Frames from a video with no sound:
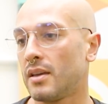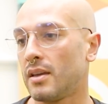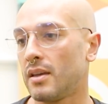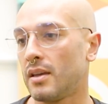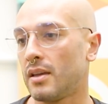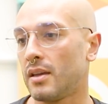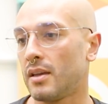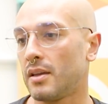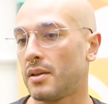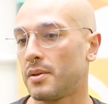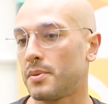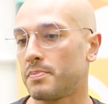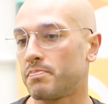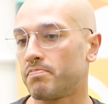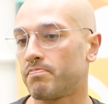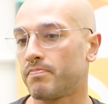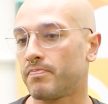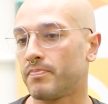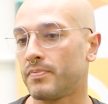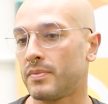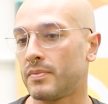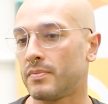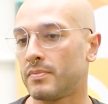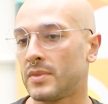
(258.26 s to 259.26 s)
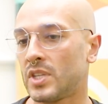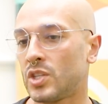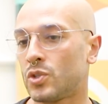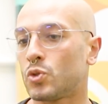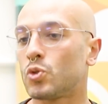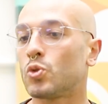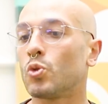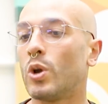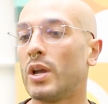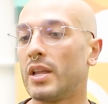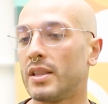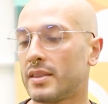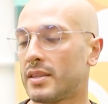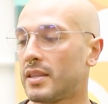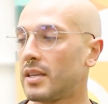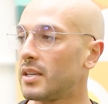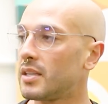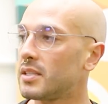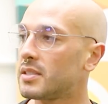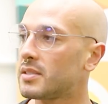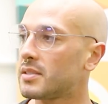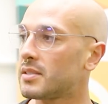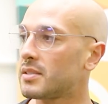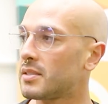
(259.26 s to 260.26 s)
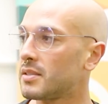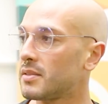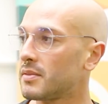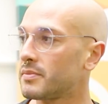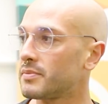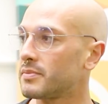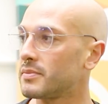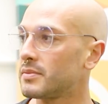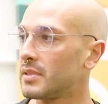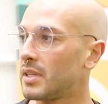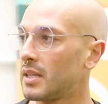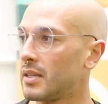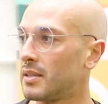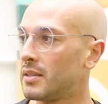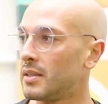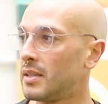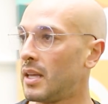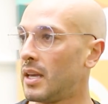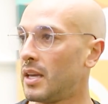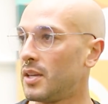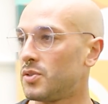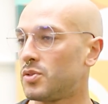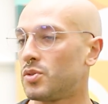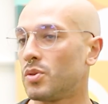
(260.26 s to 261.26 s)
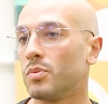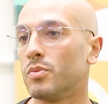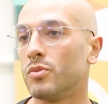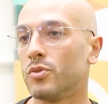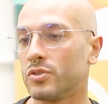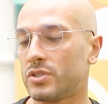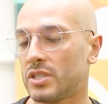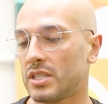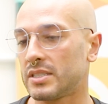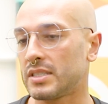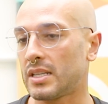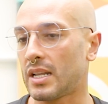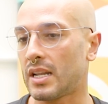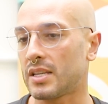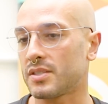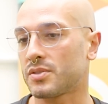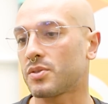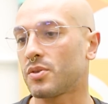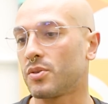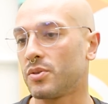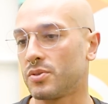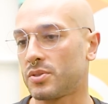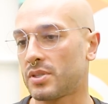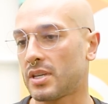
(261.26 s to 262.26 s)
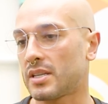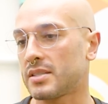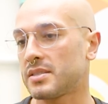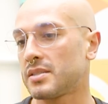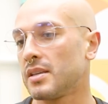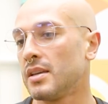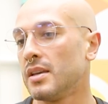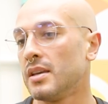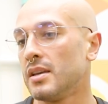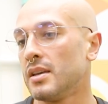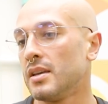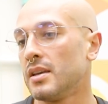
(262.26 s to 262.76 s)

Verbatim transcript: eh, sueltes, de hecho, muchas de las cosas